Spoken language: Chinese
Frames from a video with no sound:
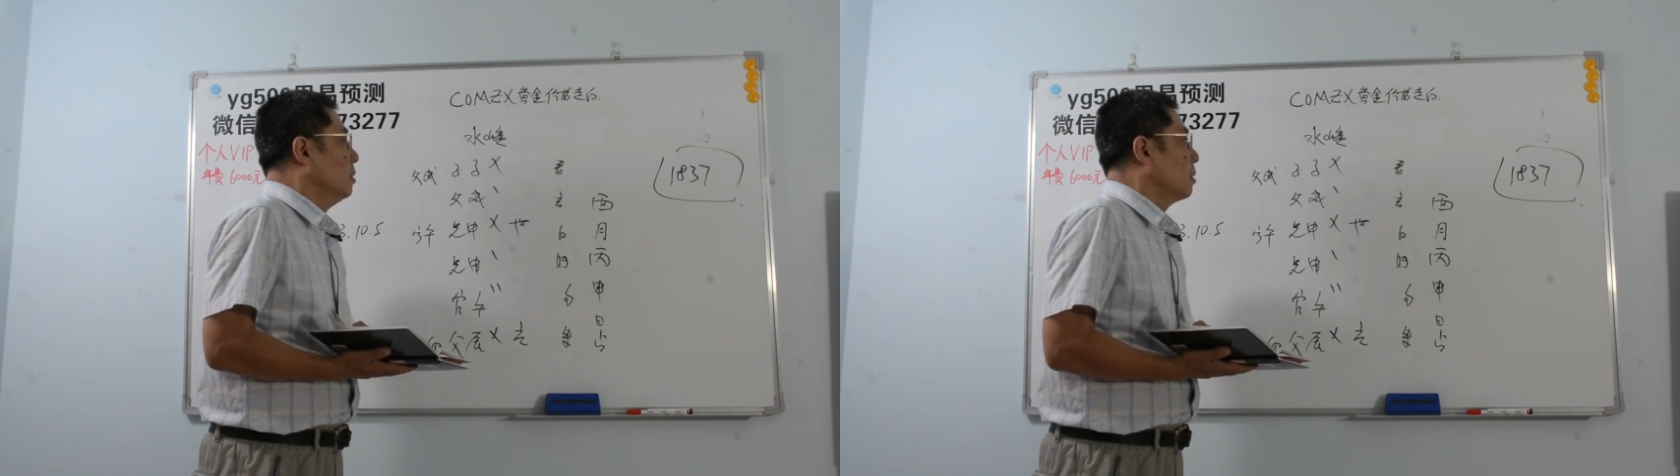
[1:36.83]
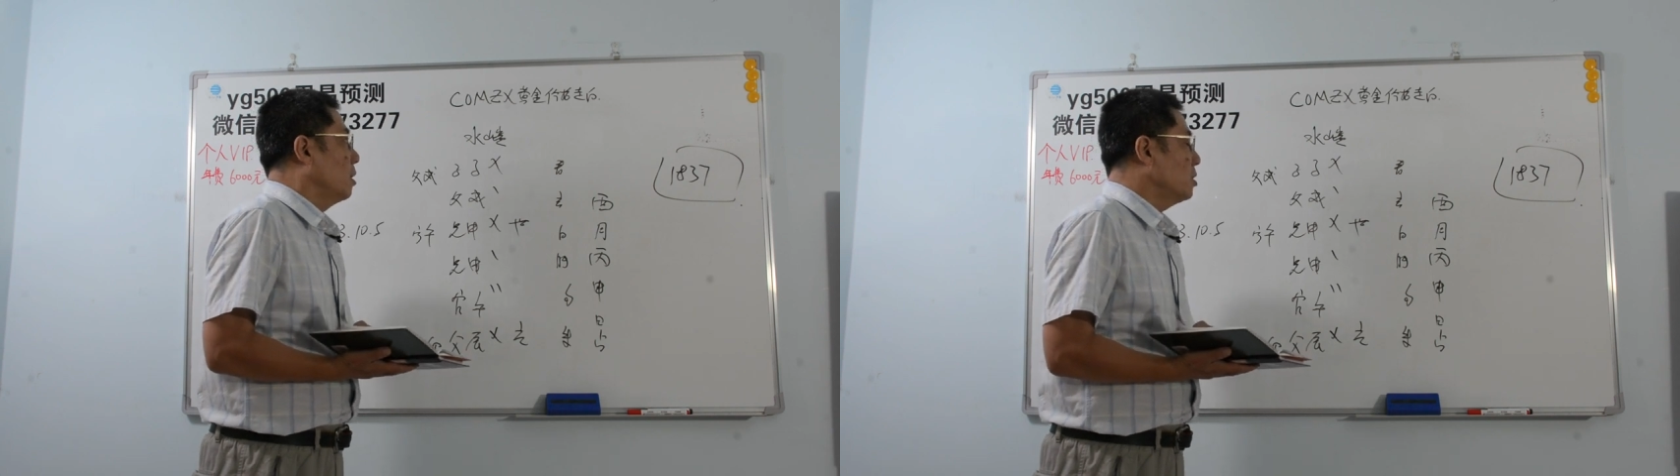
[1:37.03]

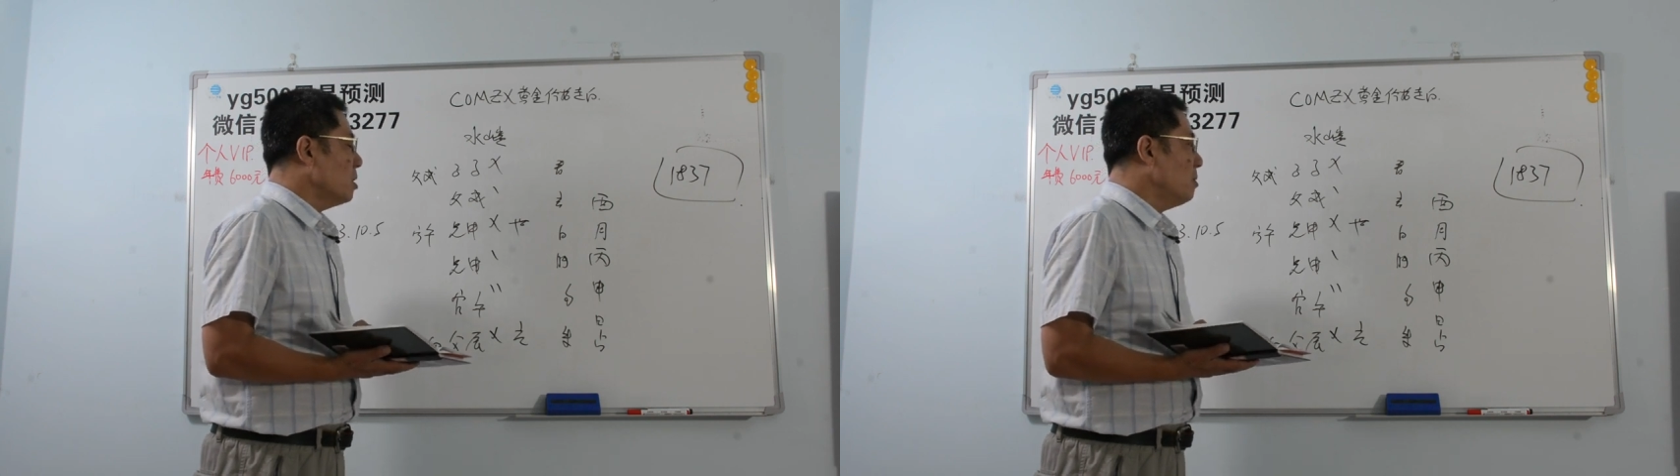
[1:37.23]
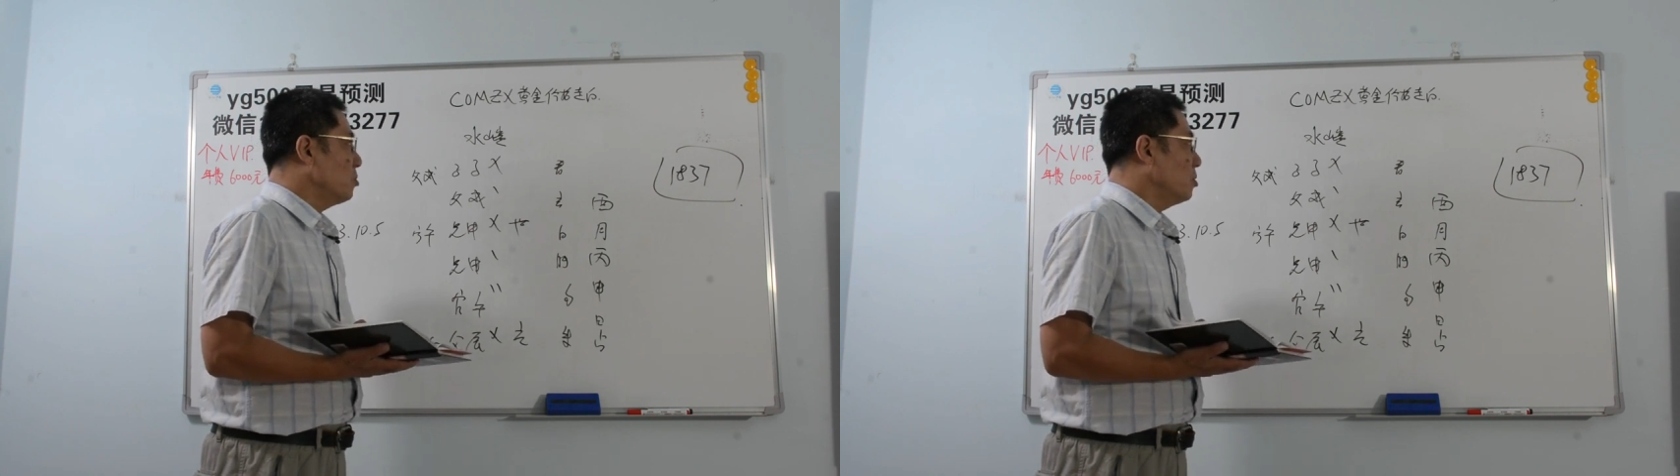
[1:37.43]
可以这
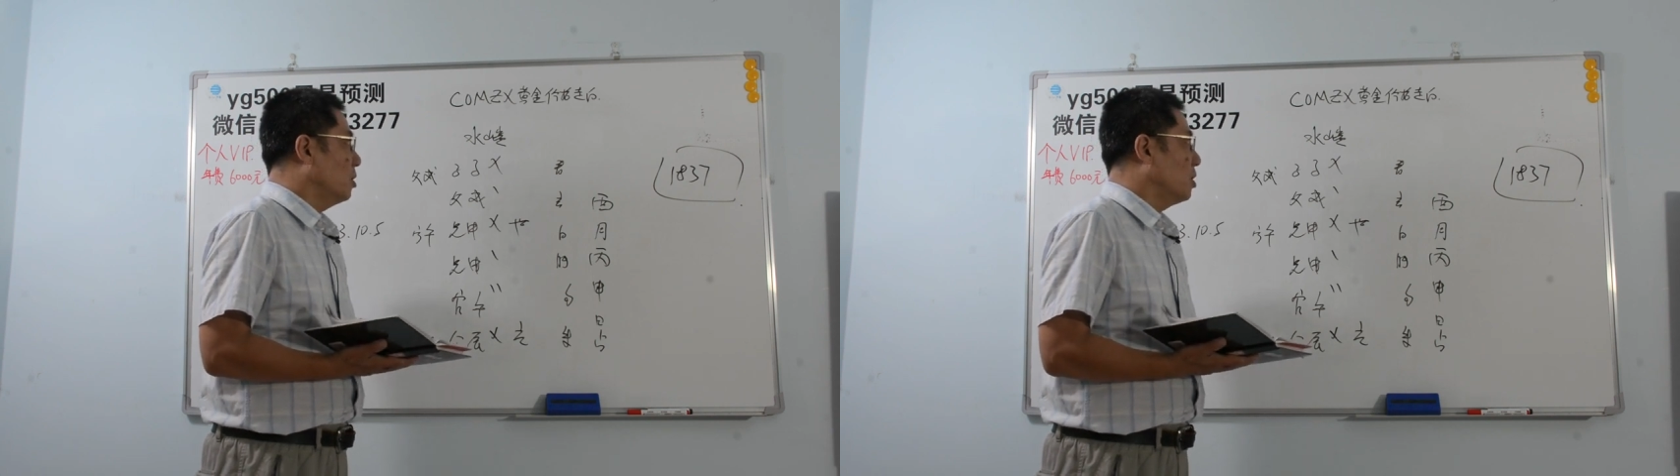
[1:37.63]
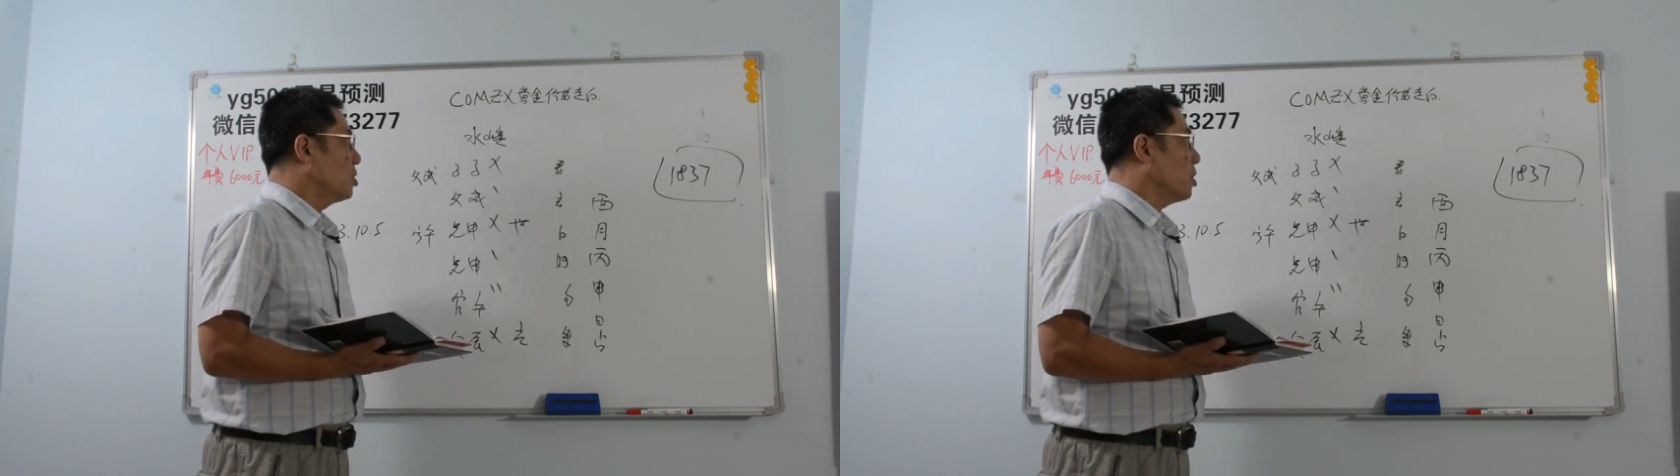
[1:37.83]
么去
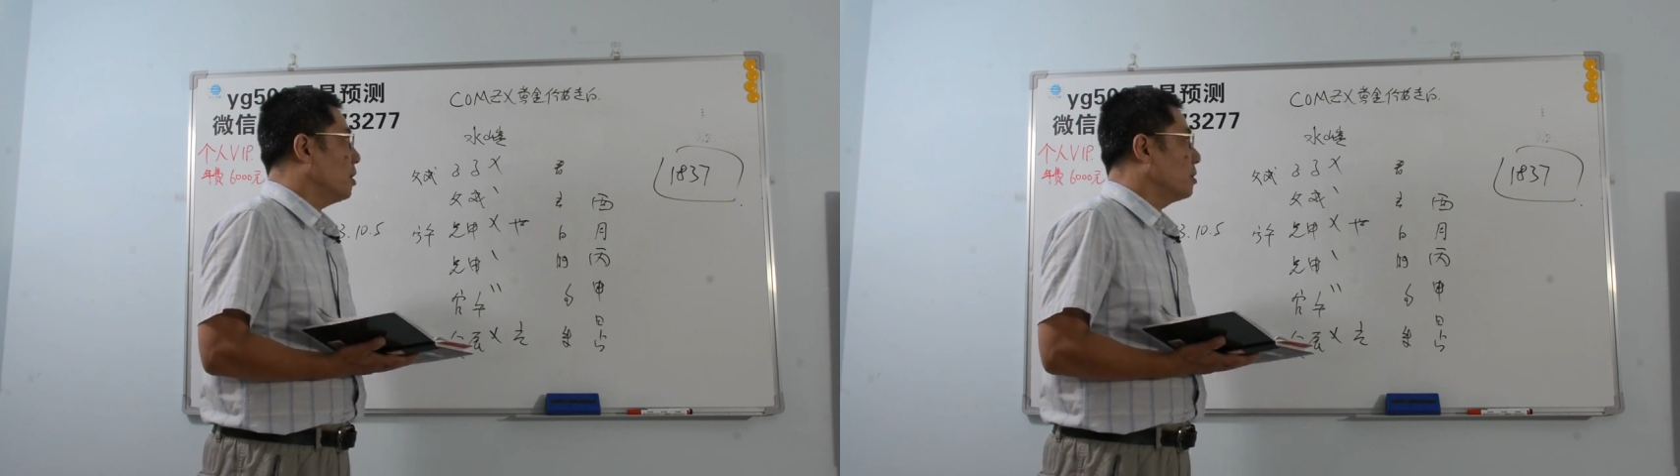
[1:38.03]
理解，